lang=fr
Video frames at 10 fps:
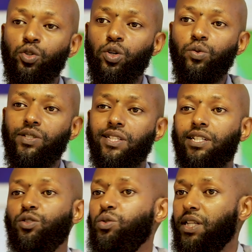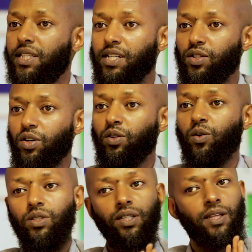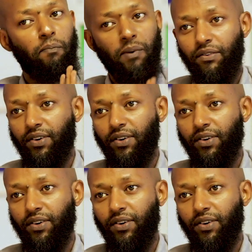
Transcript: aujourd'hui c'était juste des tasers, donc c'était pas